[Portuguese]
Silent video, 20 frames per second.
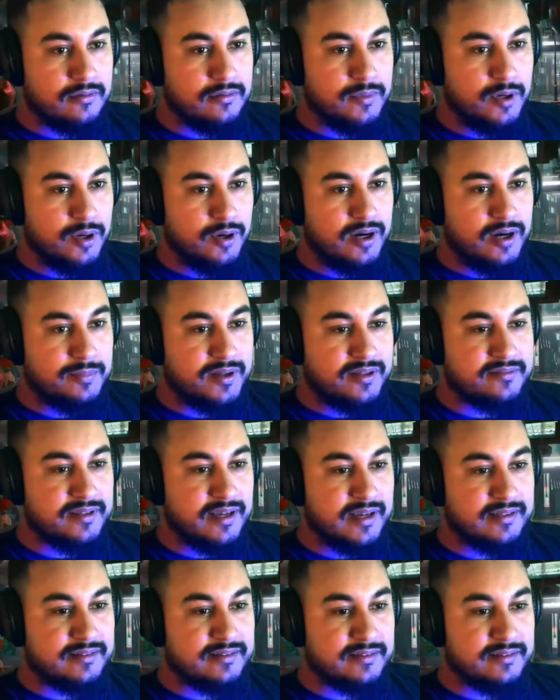Bom,
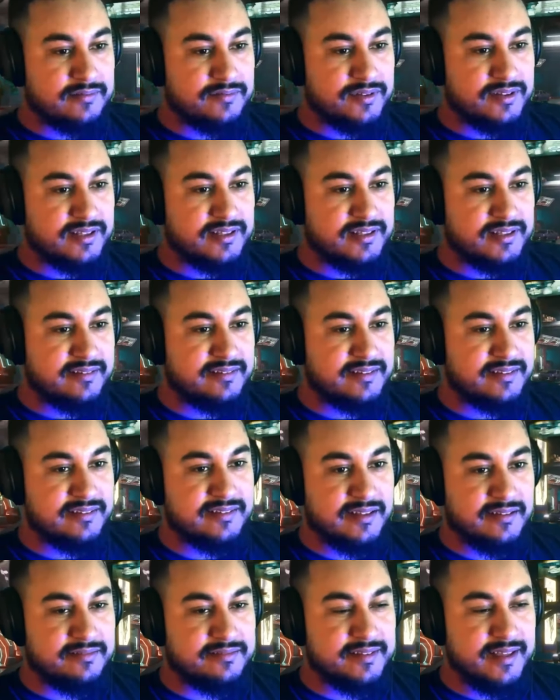rapaziada, você tem que se
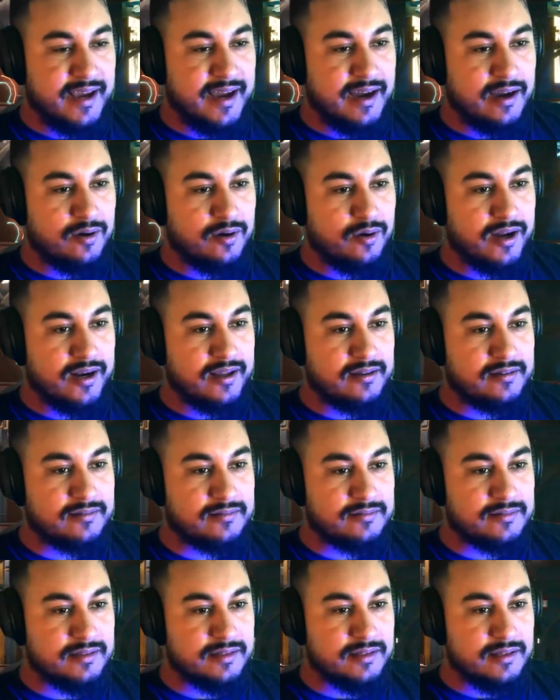distanciar agora
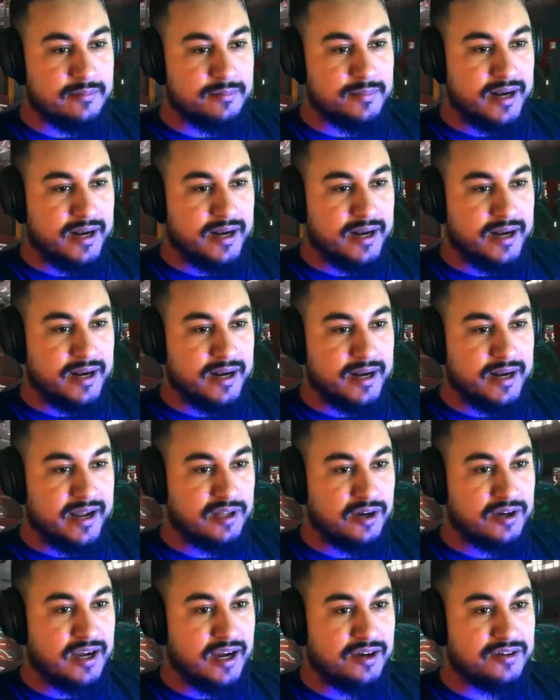para
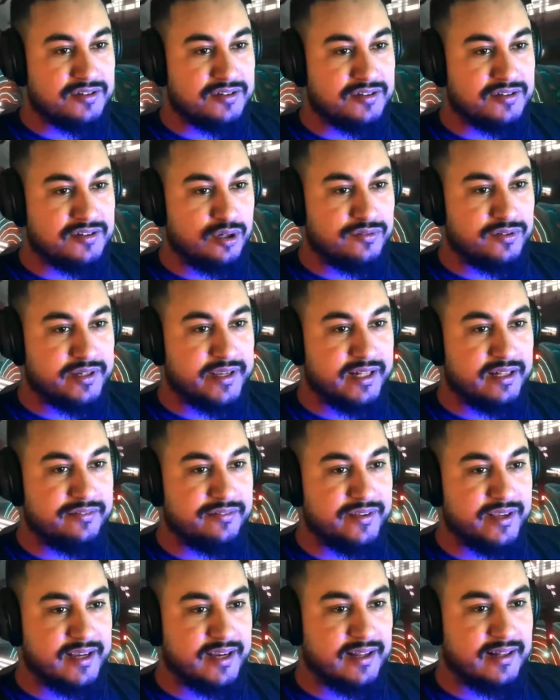respawnar o carro de novo, que ele
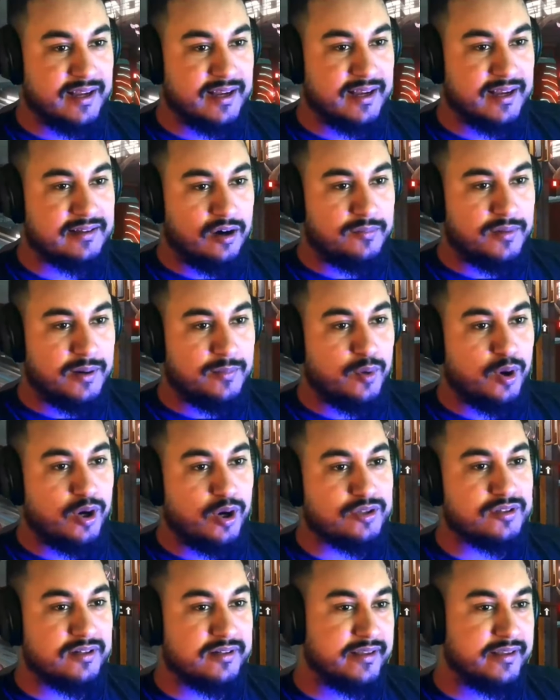fica lá. Ó uma moto